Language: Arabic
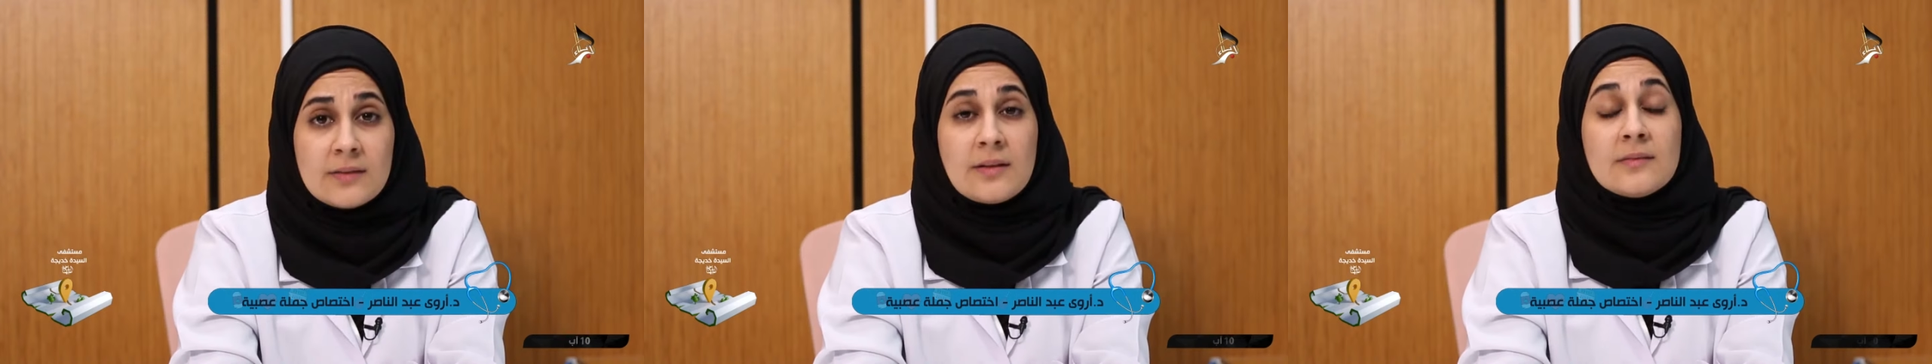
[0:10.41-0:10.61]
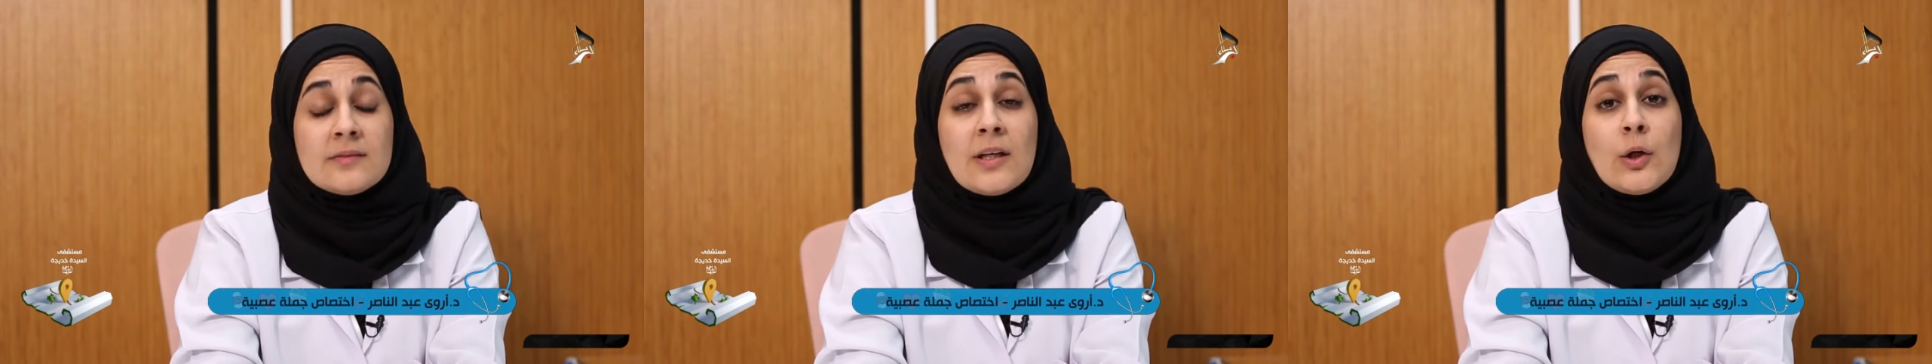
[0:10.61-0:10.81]

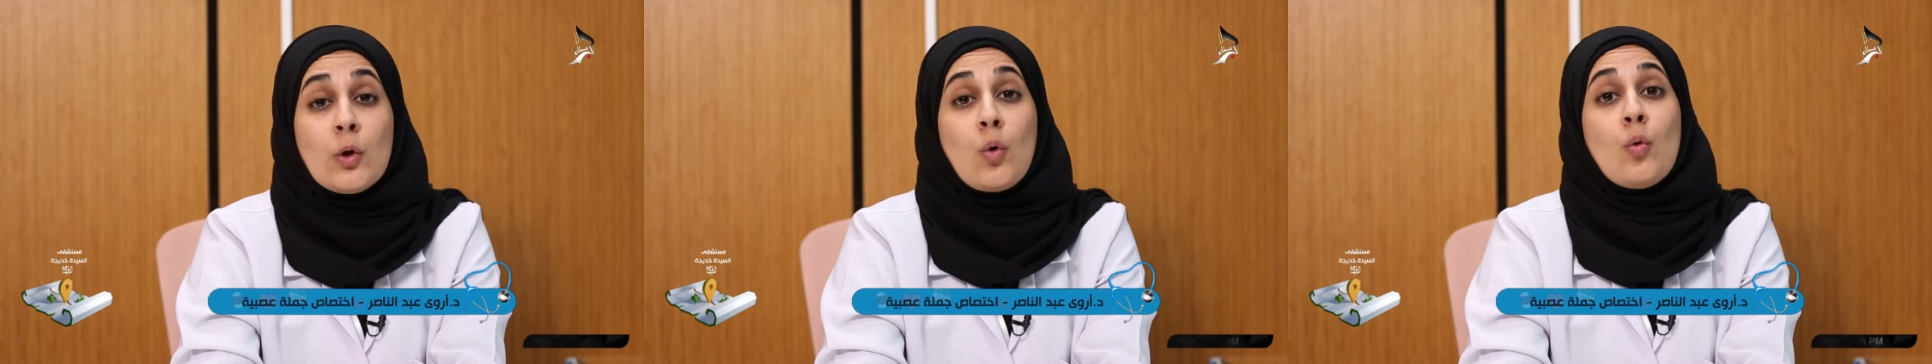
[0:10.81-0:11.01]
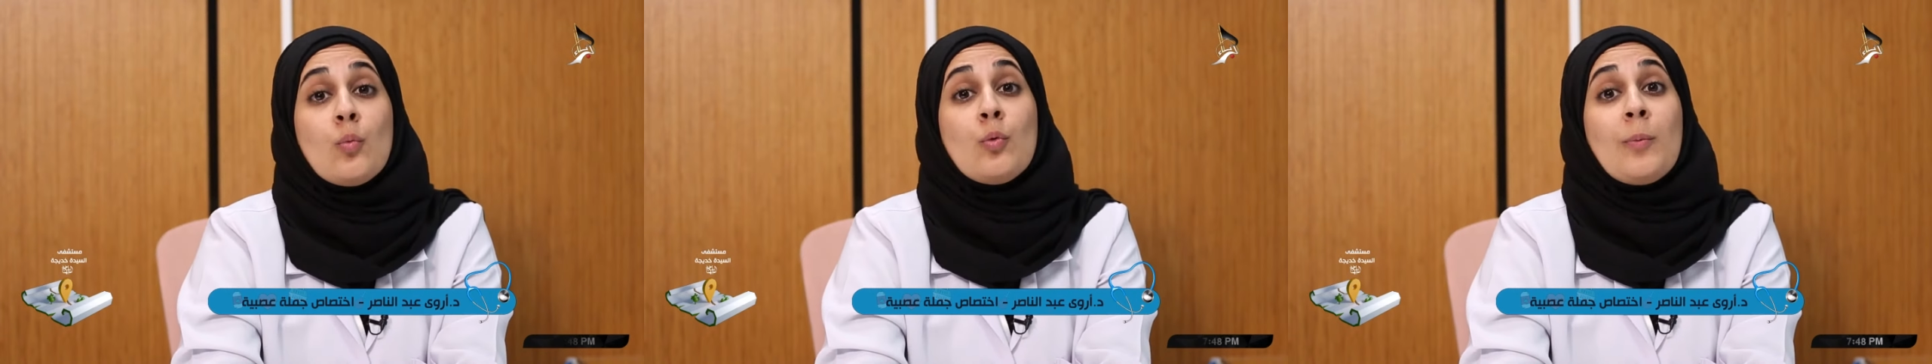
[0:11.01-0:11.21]

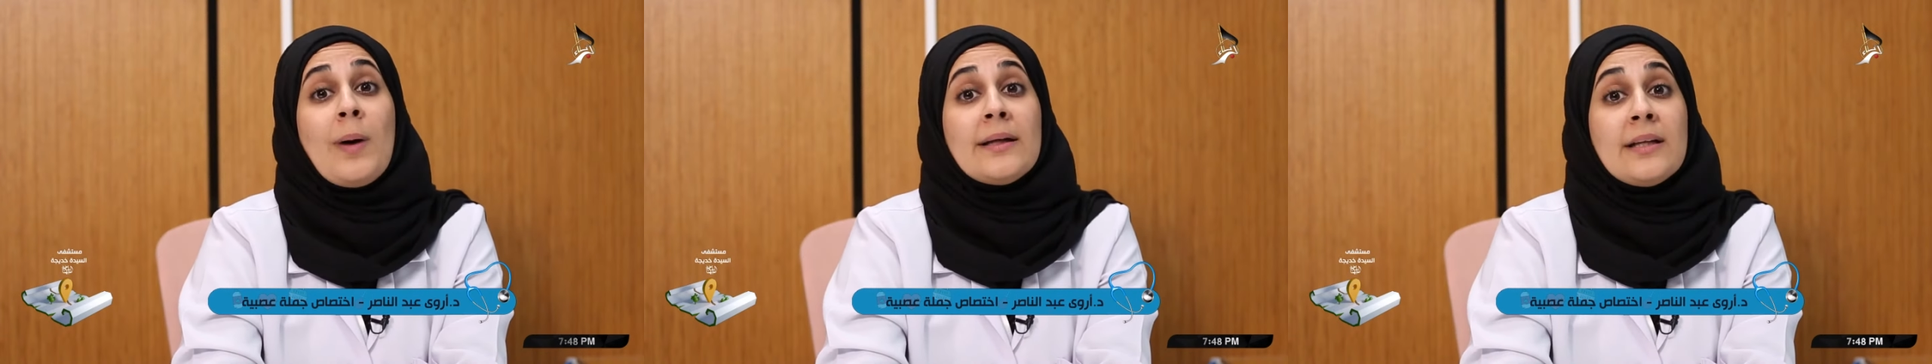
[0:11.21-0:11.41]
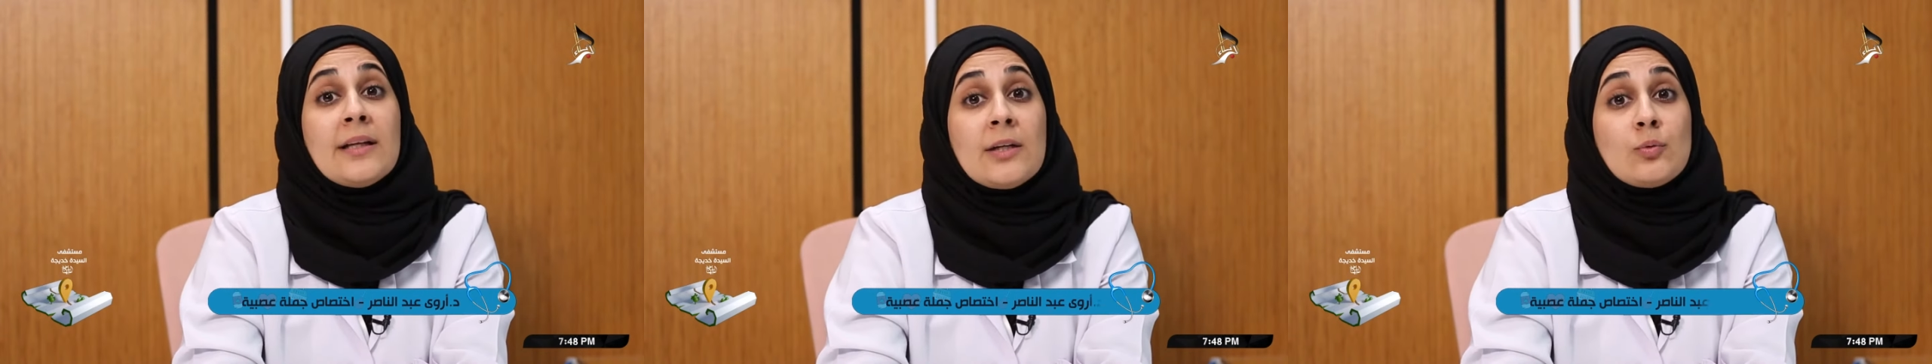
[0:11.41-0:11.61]
تنطلق
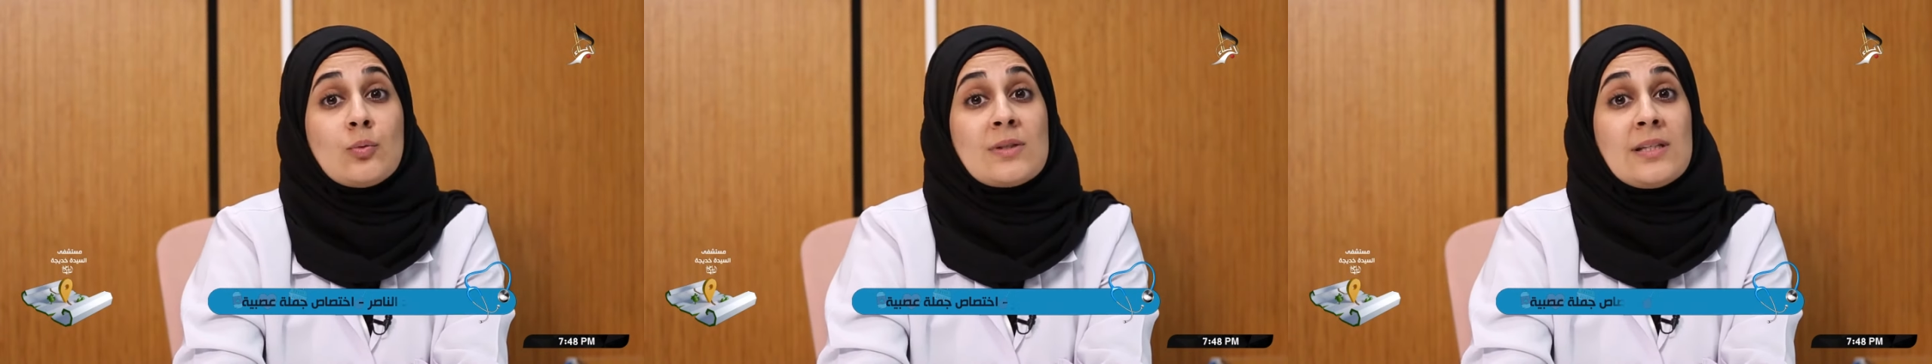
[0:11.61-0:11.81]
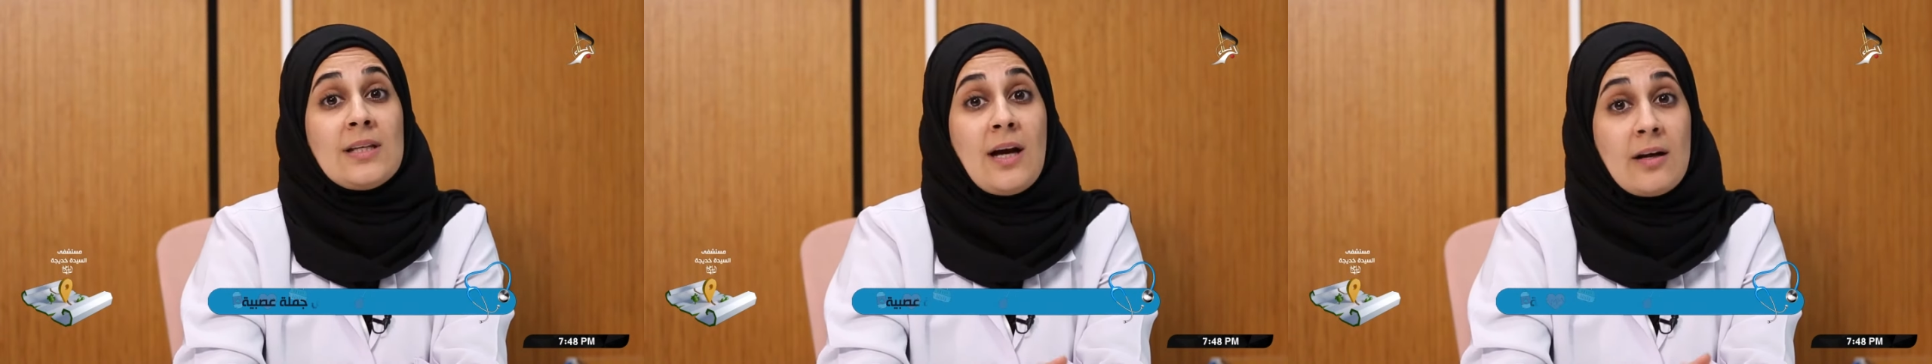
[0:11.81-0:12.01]
مبادرة
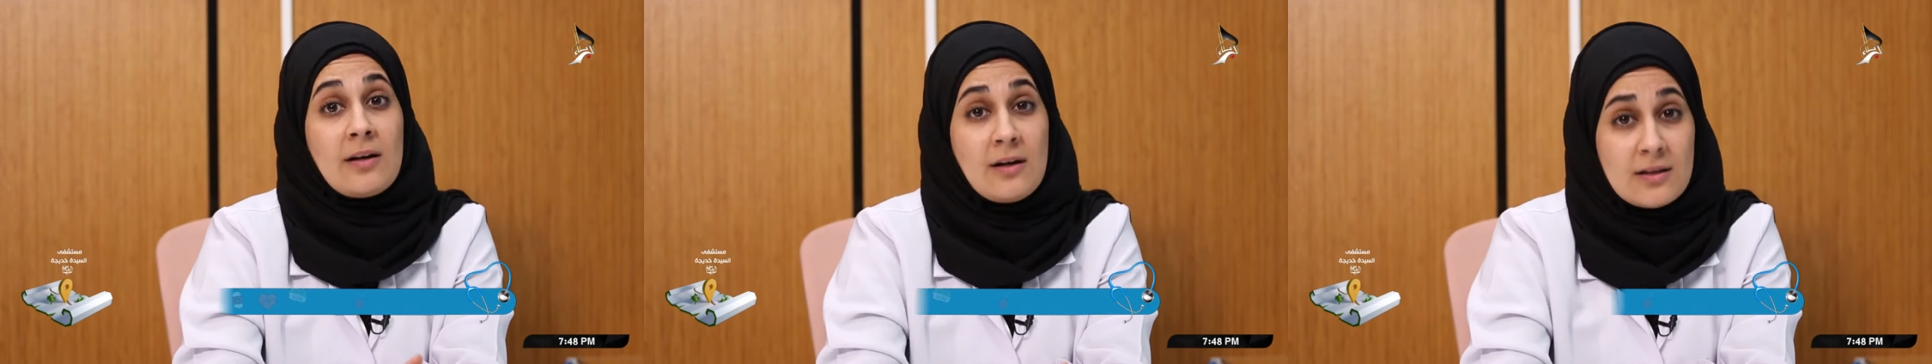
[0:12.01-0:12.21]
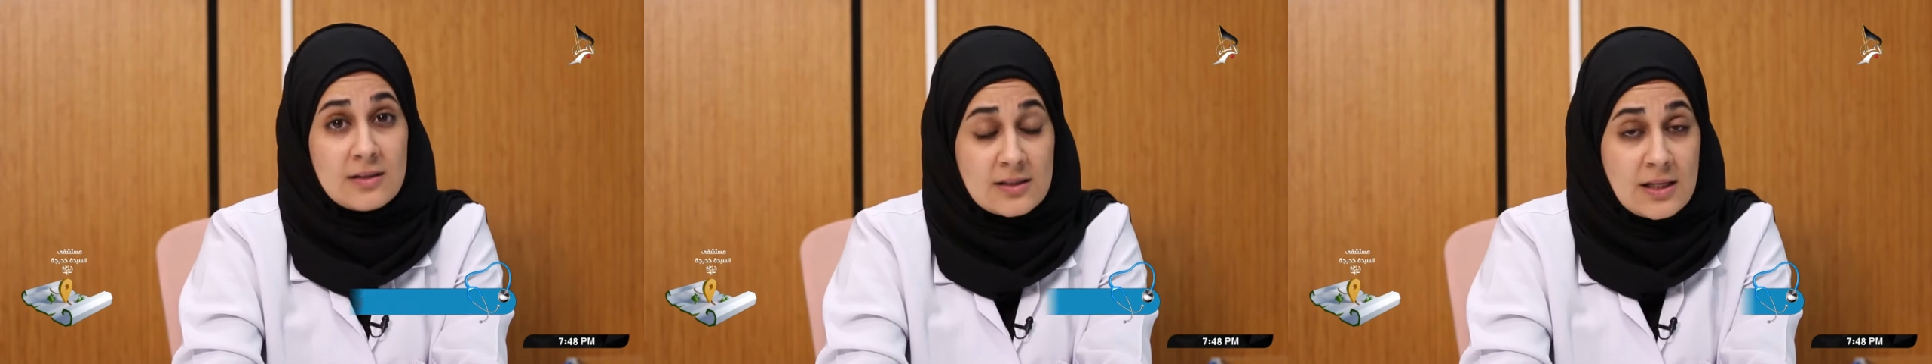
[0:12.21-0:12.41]

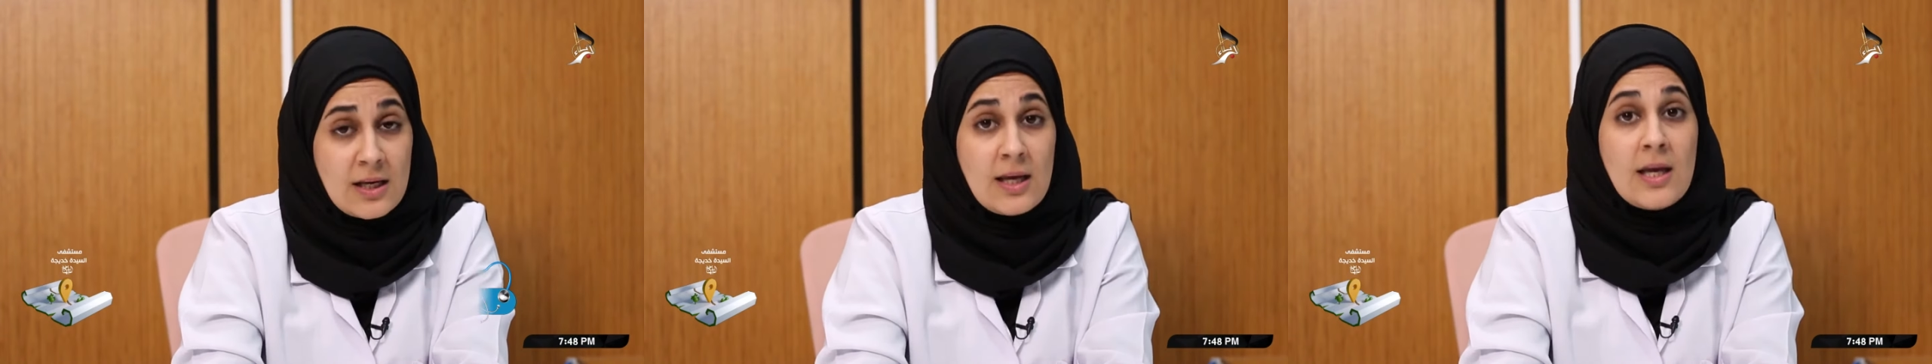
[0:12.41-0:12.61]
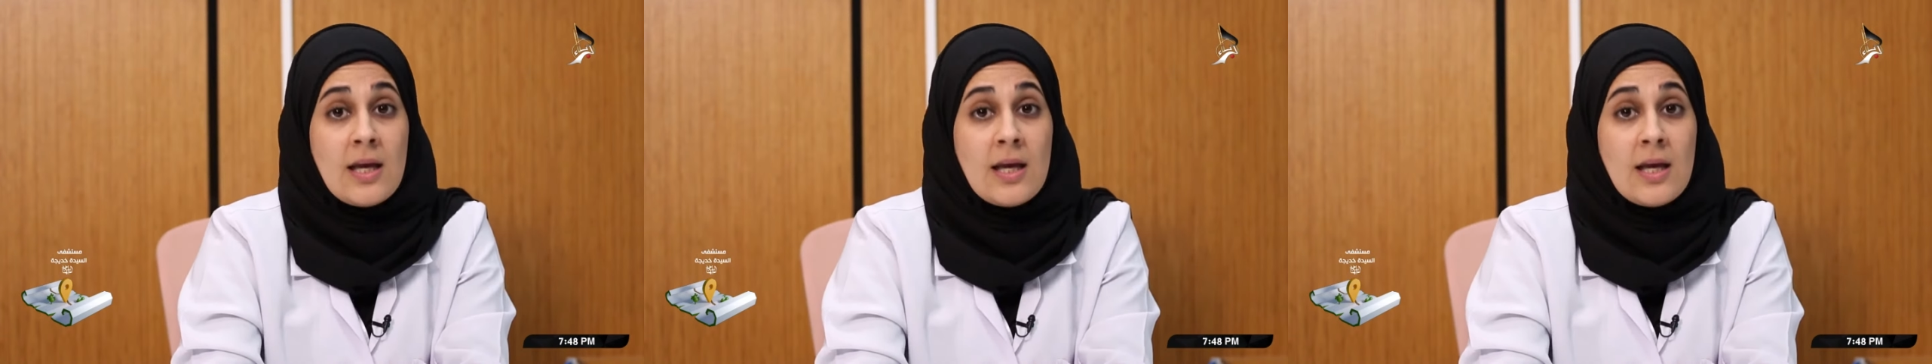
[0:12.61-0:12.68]
الزيارات